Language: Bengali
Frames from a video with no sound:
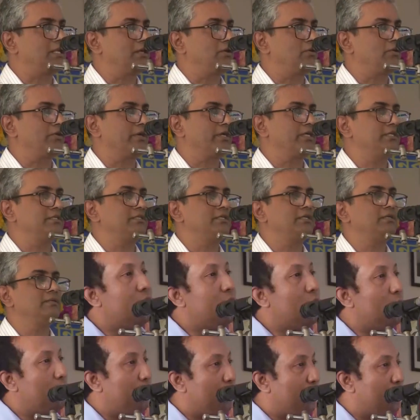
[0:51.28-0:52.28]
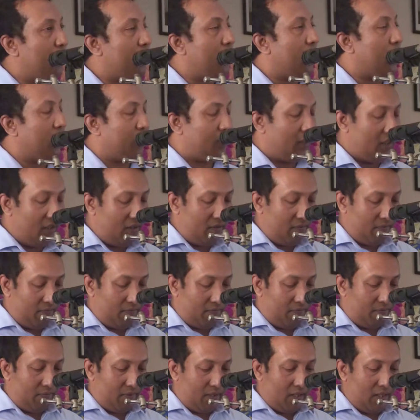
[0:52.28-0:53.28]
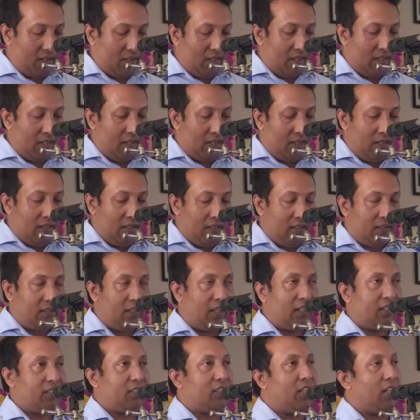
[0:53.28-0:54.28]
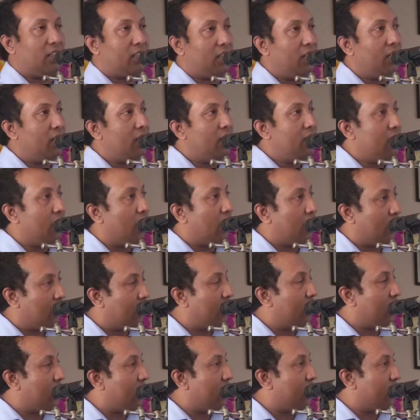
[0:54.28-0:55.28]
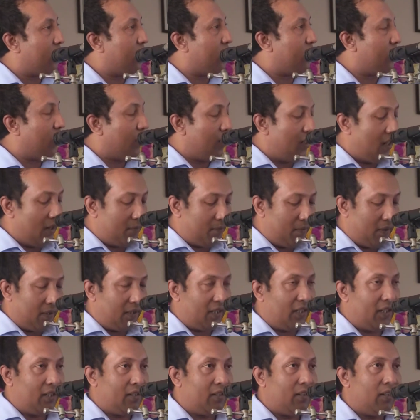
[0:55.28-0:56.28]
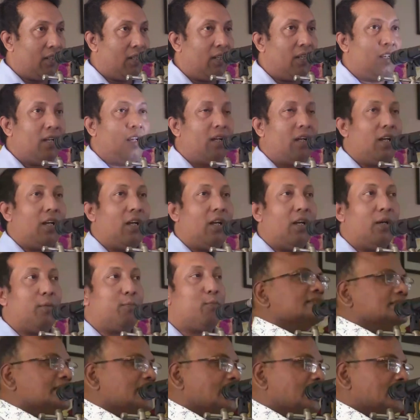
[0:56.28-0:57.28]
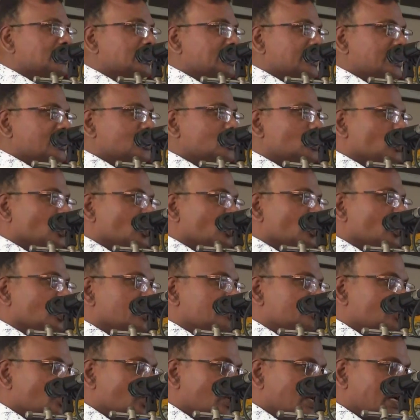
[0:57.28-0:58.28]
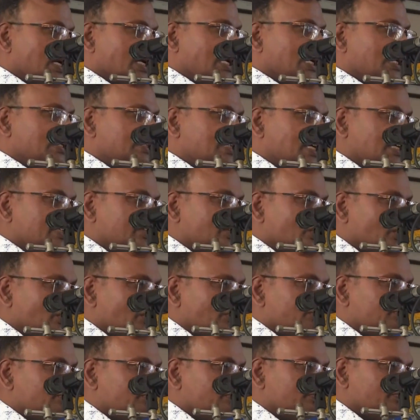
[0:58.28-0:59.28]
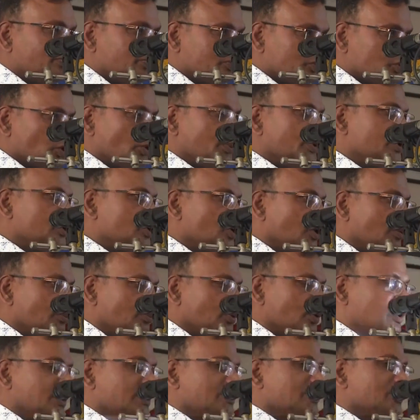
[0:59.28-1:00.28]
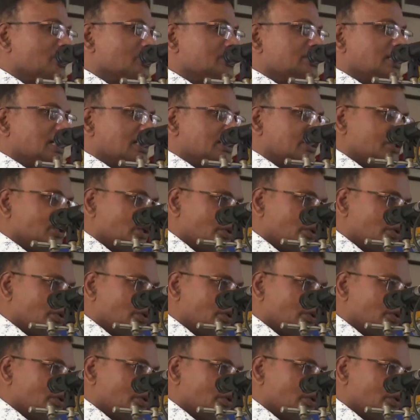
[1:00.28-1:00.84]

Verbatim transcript: শামসুল আলম প্রধান এবং উপজেলা নির্বাহী অফিসার মোহাম্মদ তরিকুল ইসলাম সহ আরও অনেকে পঞ্চম ধাপে শ্রীপুর উপজেলায় স্মার্ট পরিচয়পত্র বিতরণ করা হয় এরপর কাপাসিয়া উপজেলায়